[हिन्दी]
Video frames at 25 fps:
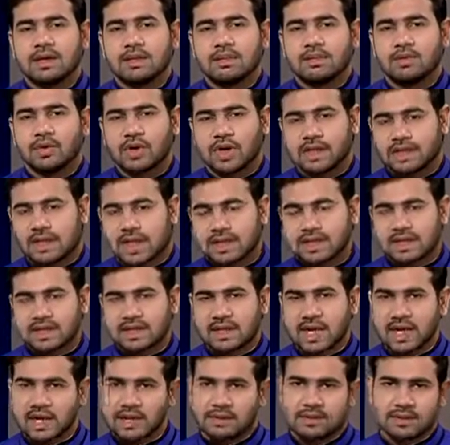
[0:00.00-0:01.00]
मुनजात
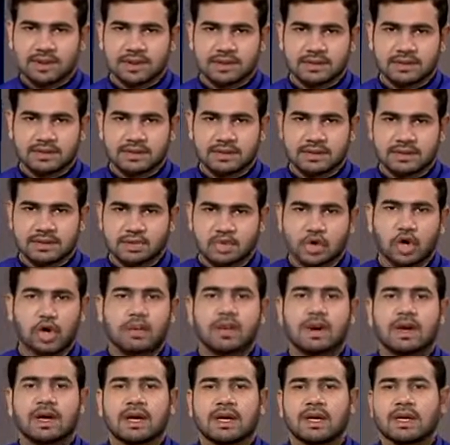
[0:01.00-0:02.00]
तयबिन
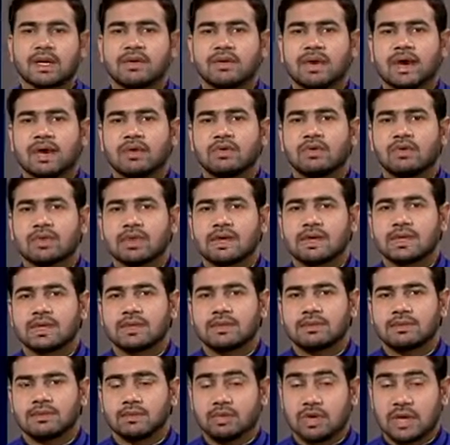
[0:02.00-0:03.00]
तोबा करने वालों की
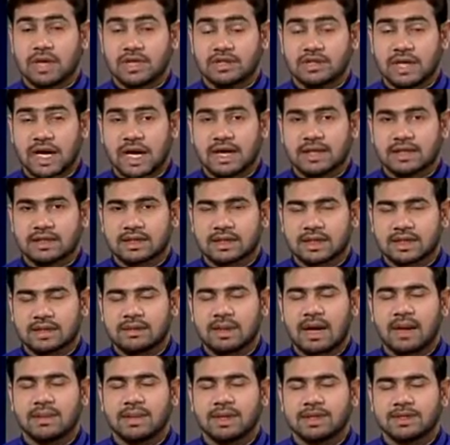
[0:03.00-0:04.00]
मुनजात
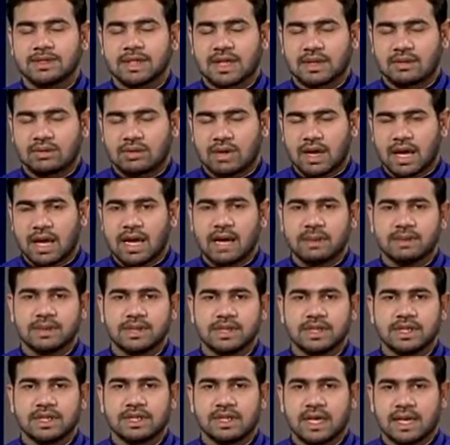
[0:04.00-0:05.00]
इमाम
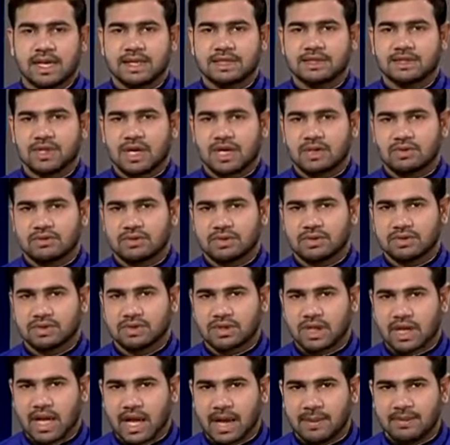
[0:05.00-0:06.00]
ज़ैनआबदीन
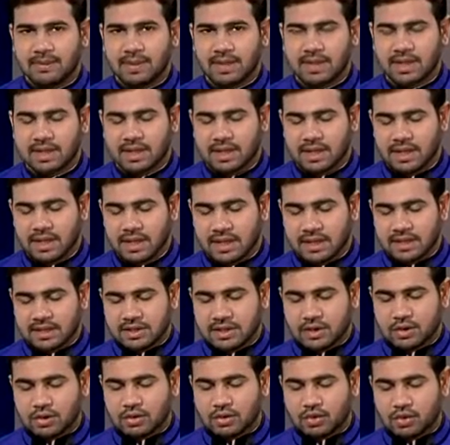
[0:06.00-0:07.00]
सलाम ने
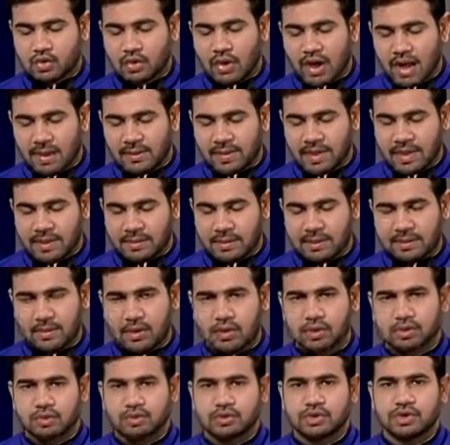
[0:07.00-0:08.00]
ये जो दुआ में हमें
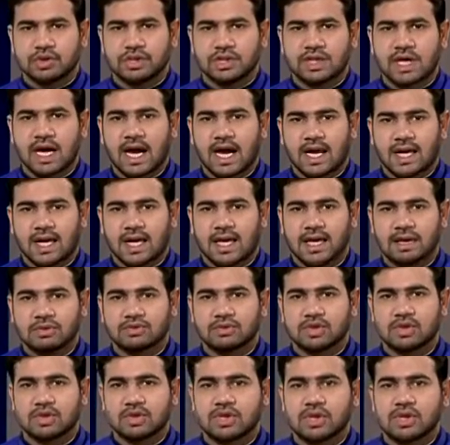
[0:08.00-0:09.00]
बहुत कुछ सिखाया है
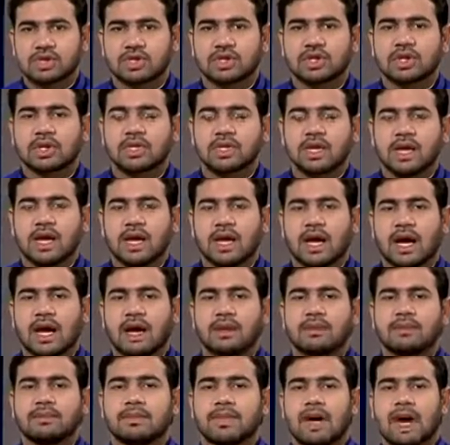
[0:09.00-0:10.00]
उसकी तशरी
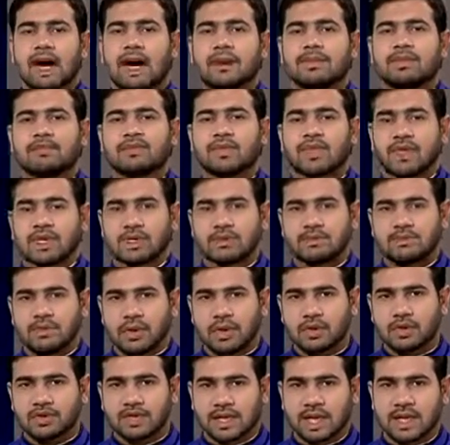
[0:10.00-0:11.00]
हम आप तक
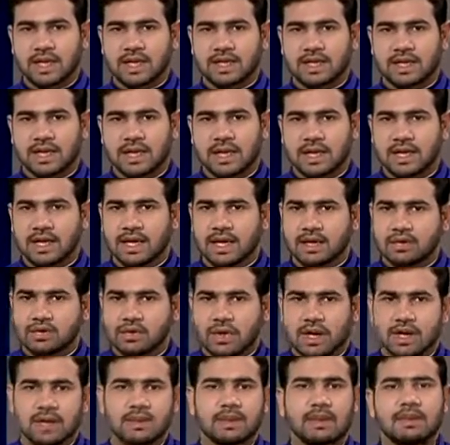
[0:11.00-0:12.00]
पहुँचा रहे हैं
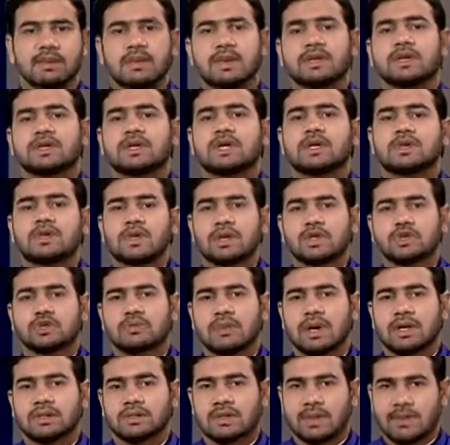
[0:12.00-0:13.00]
तो अरबी मतन और
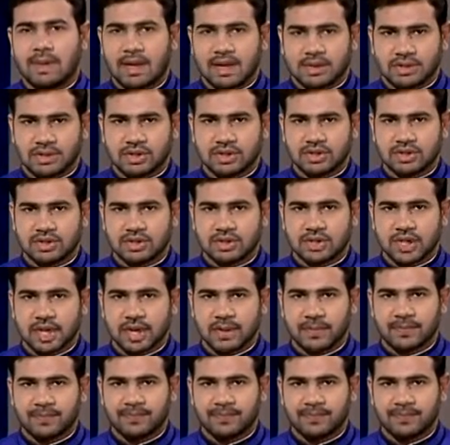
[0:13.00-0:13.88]
तर्जुमा समात कीजिए